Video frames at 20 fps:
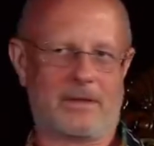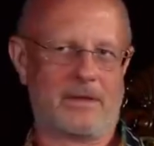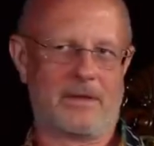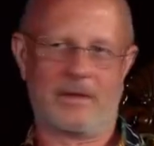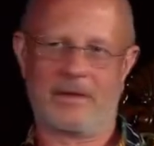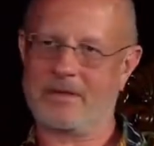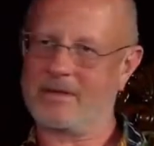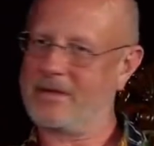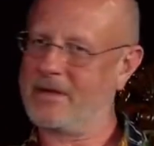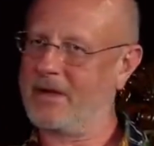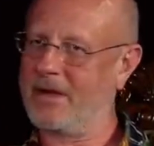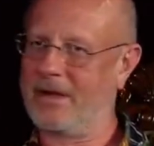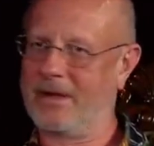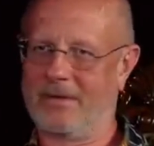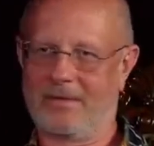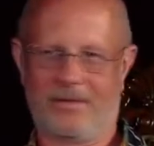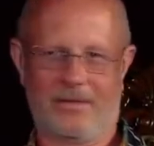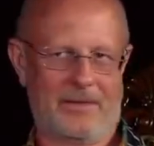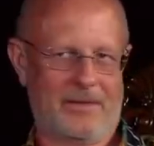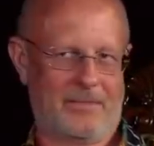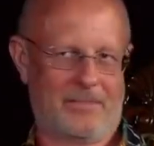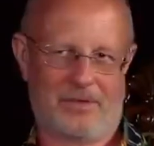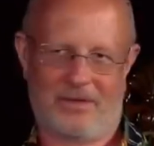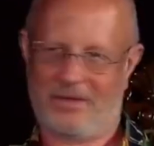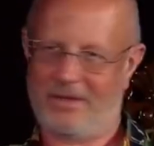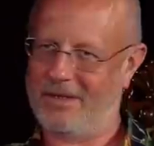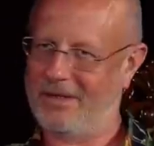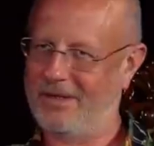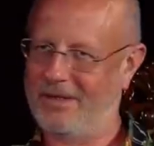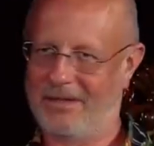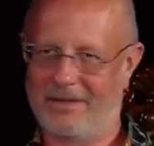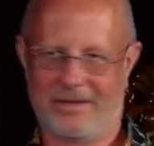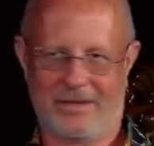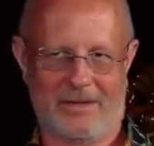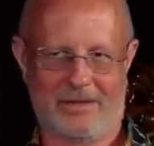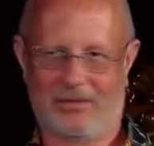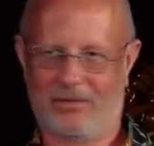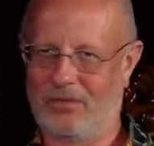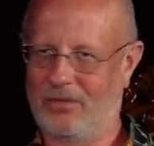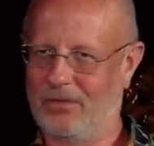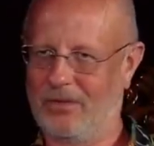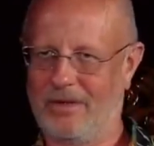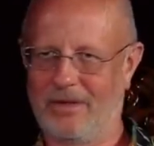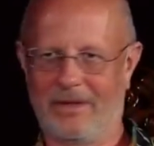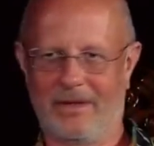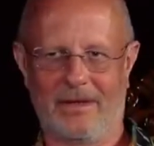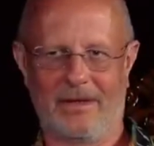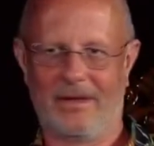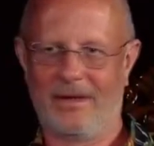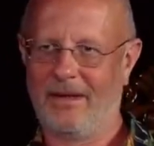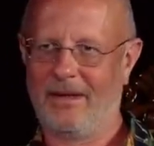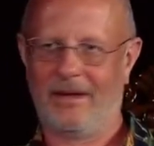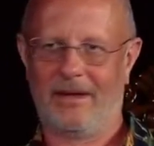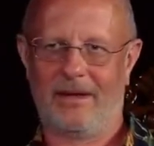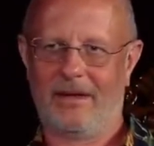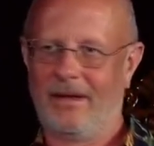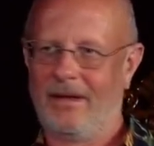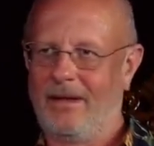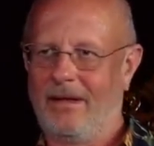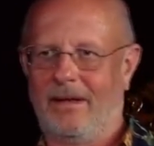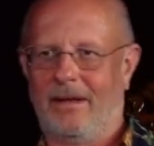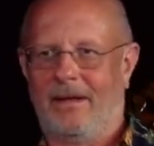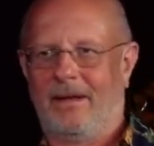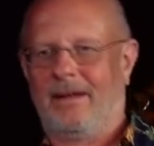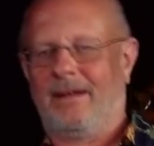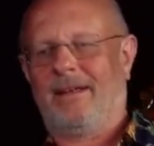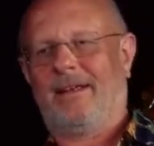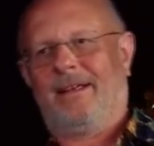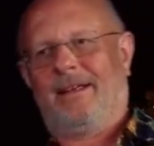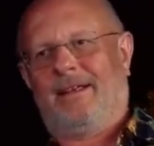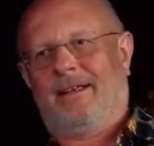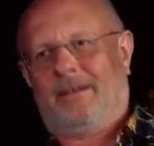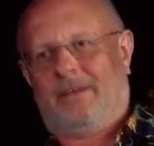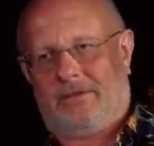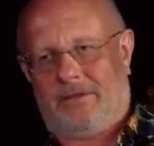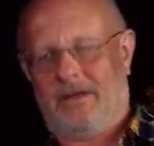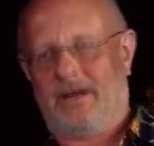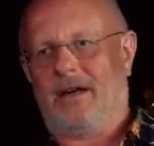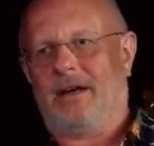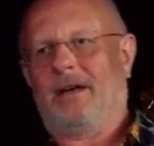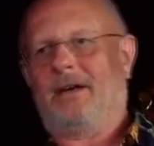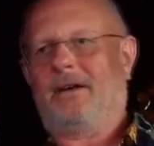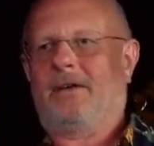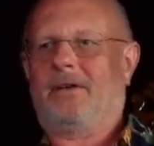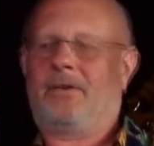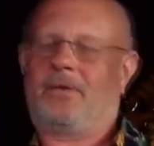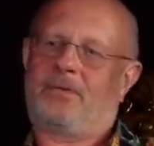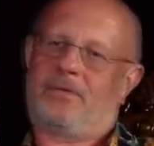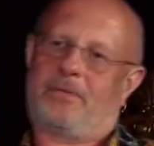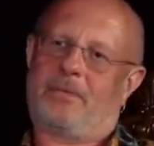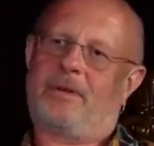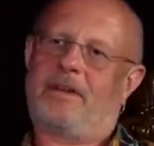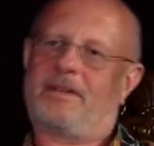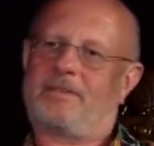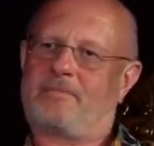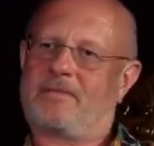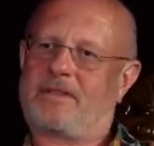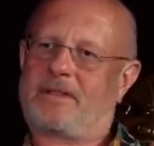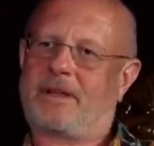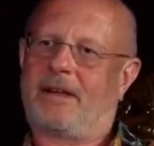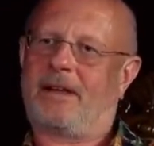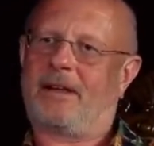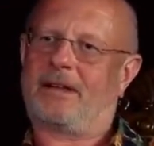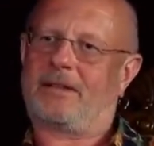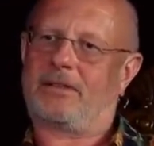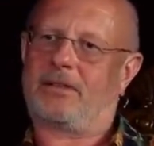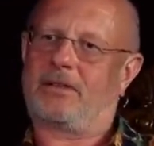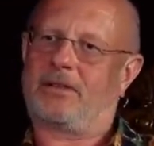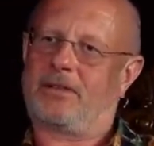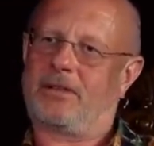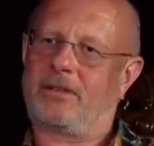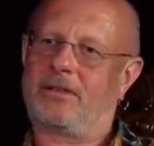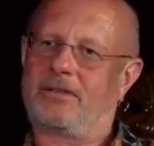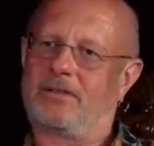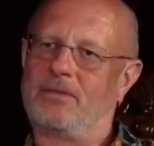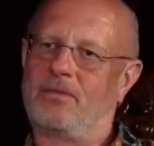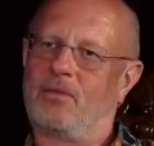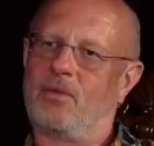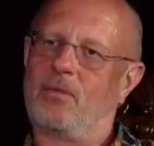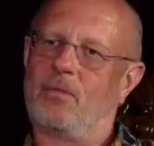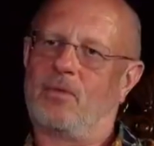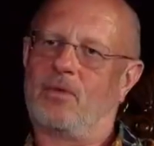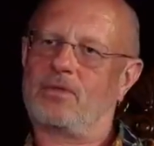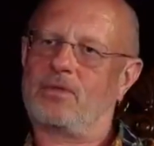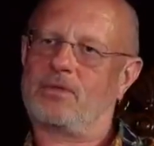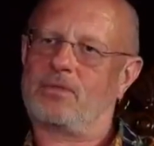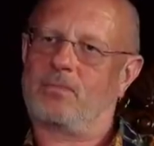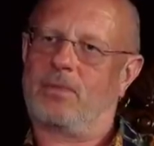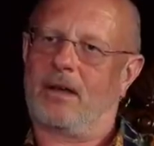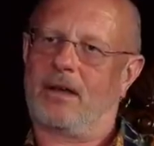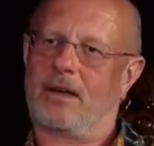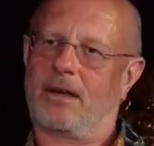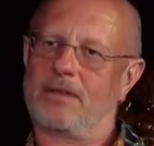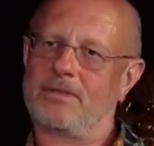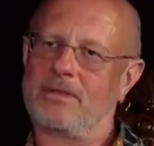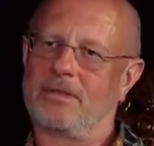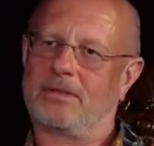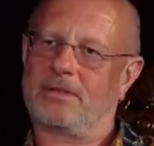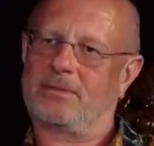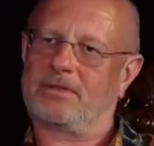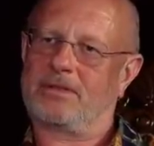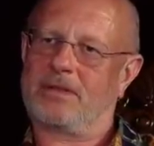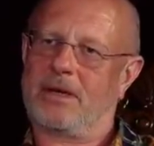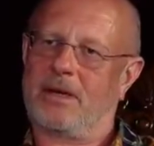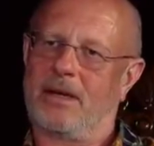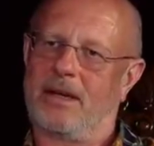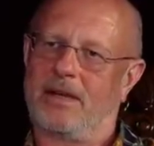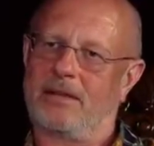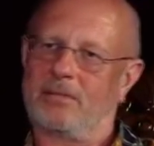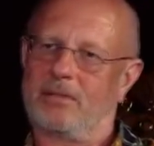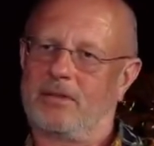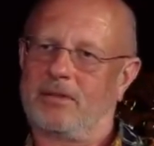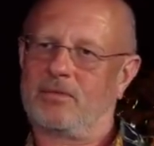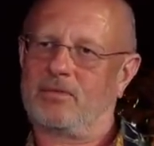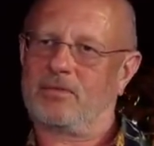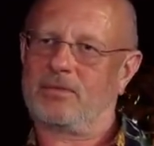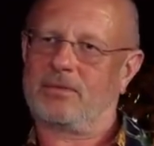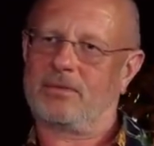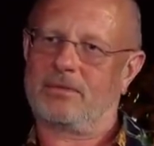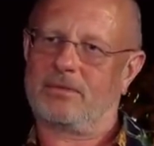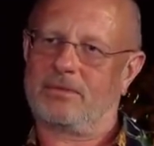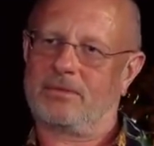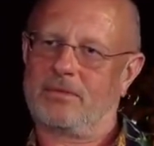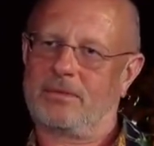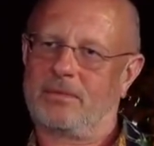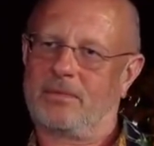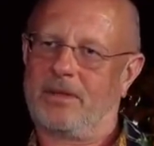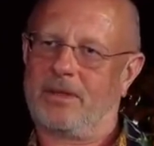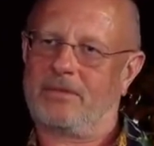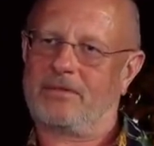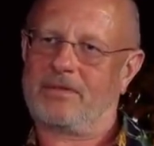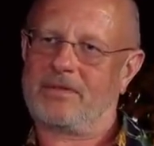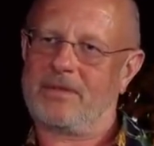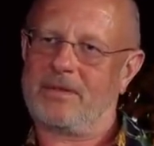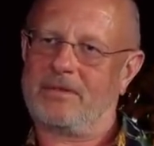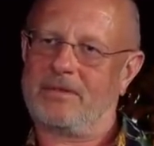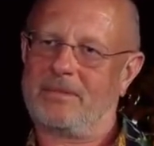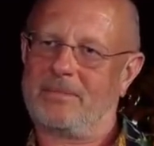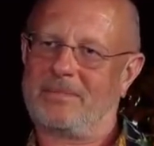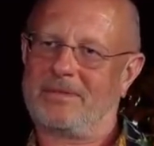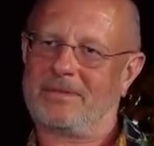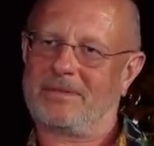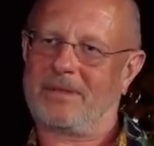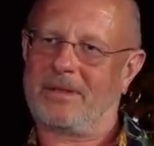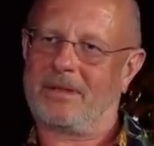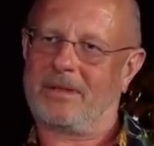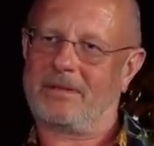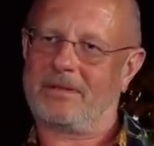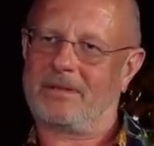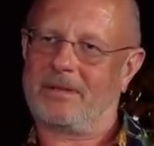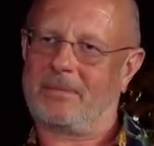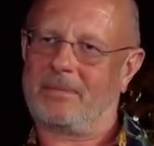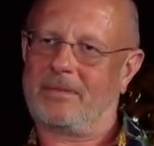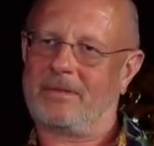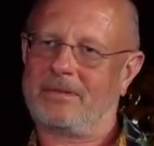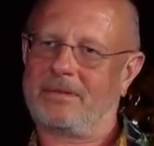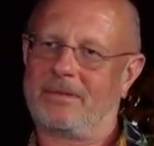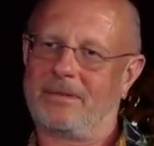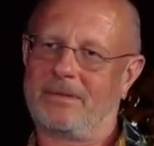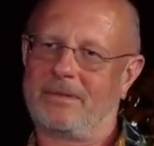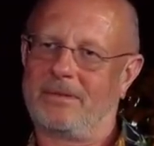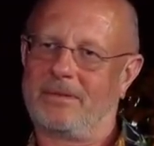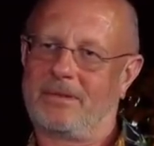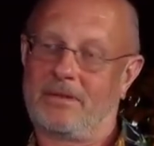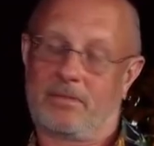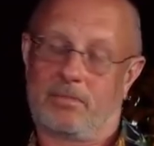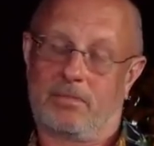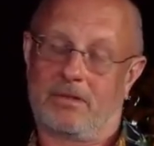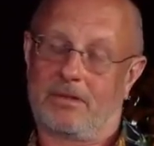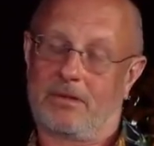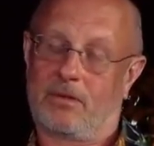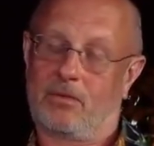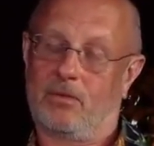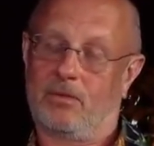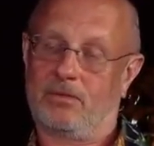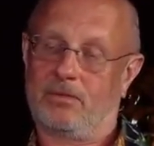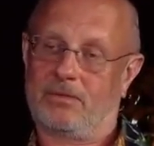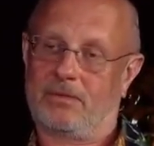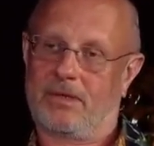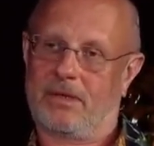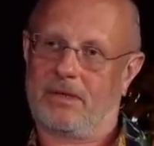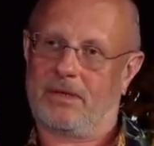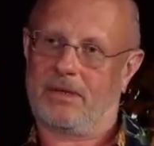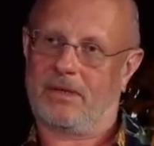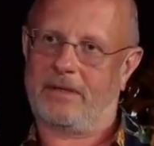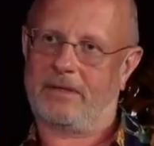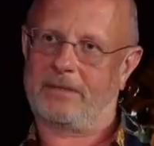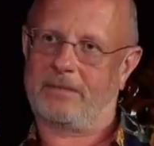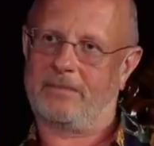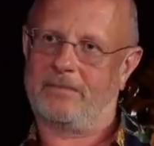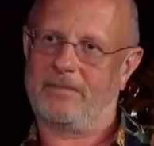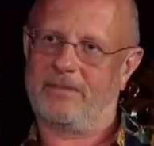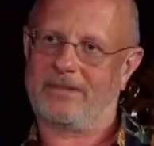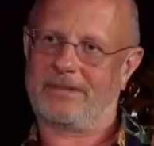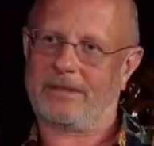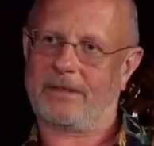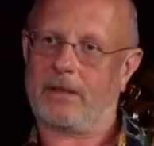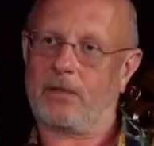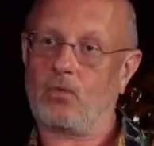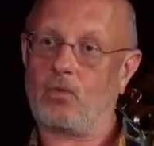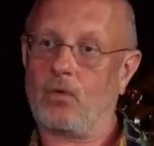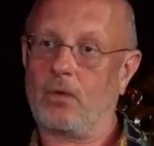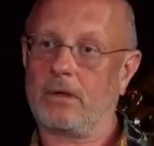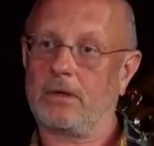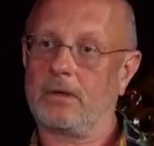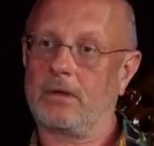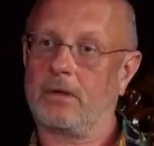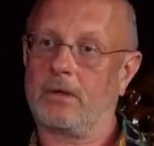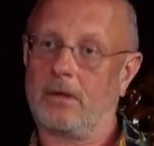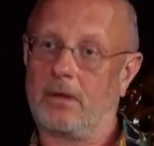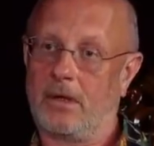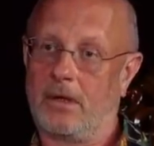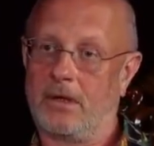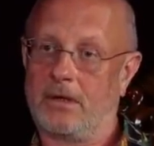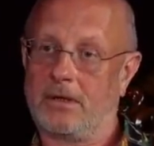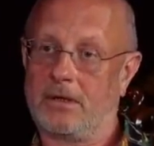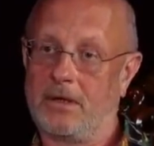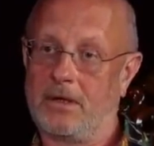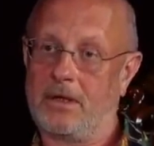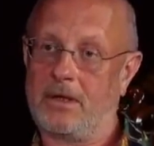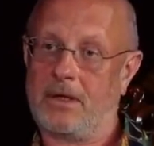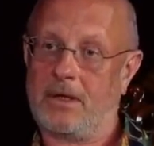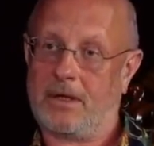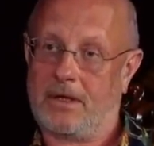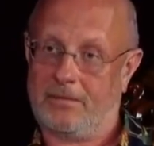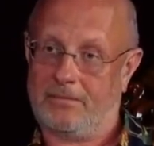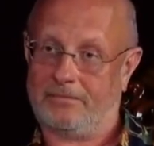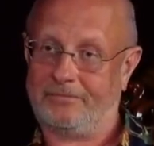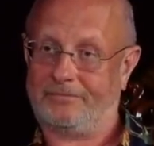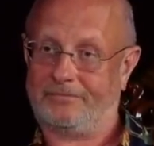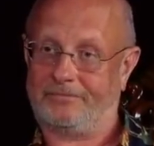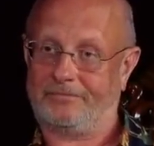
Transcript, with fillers: бы... нельзя. Ты вообще что, нельзя все... Ну, трогать. У него лицензия на убийство. Да, у тебя есть пистолет, и ты из него можешь по гражданам стрелять, потому что у тебя в ксиве пистолет записан. Ты же по закону стреляешь. Закон это я,